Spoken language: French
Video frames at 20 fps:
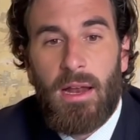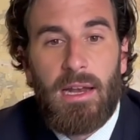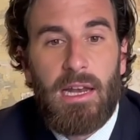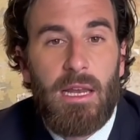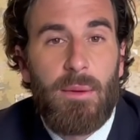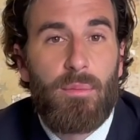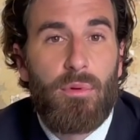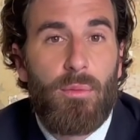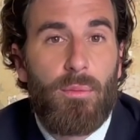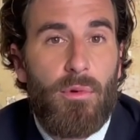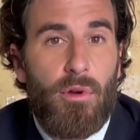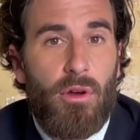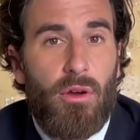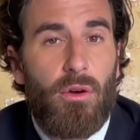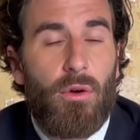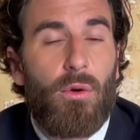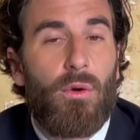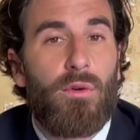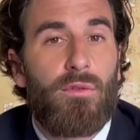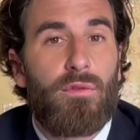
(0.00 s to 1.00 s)
Les
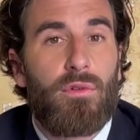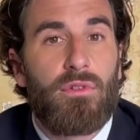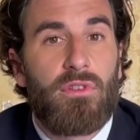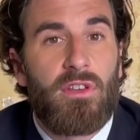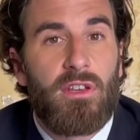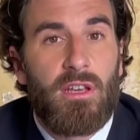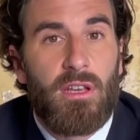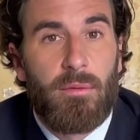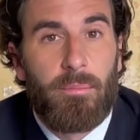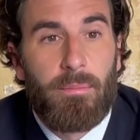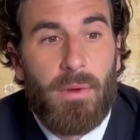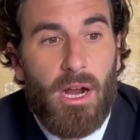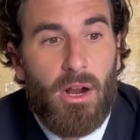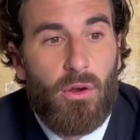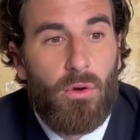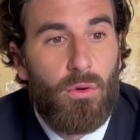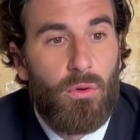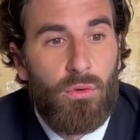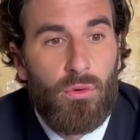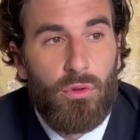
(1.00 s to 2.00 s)
boomers ont voté
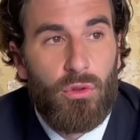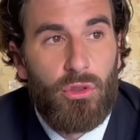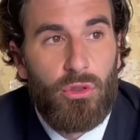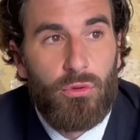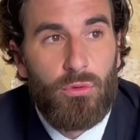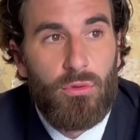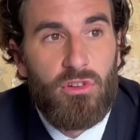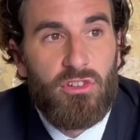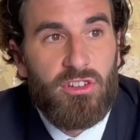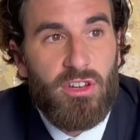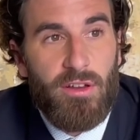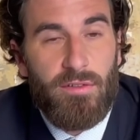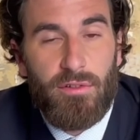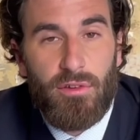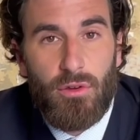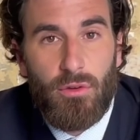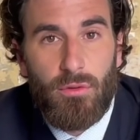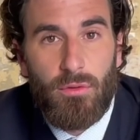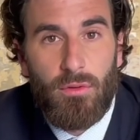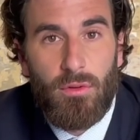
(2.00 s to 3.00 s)
Macron, nous le
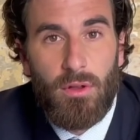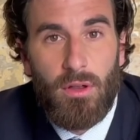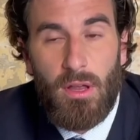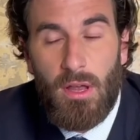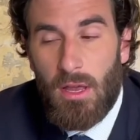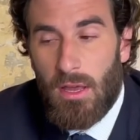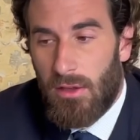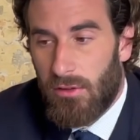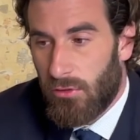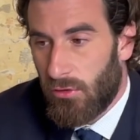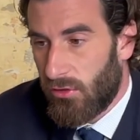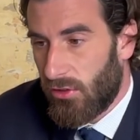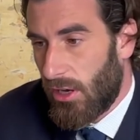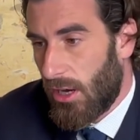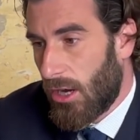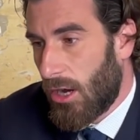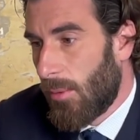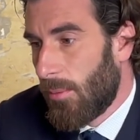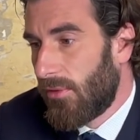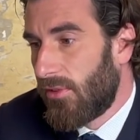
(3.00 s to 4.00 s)
savions. Ce
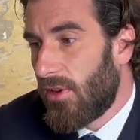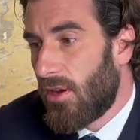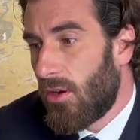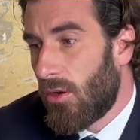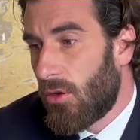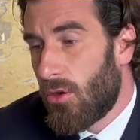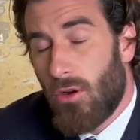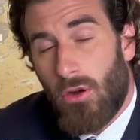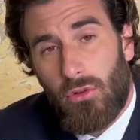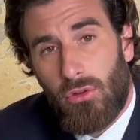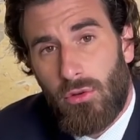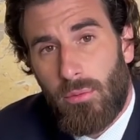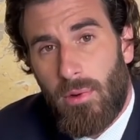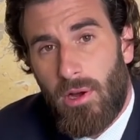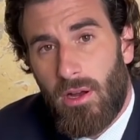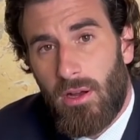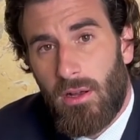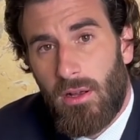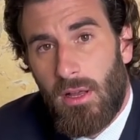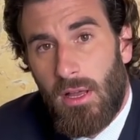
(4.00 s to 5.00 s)
sera comme ça encore
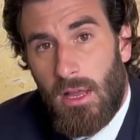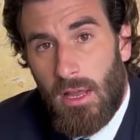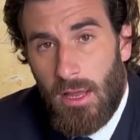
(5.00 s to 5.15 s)
demain.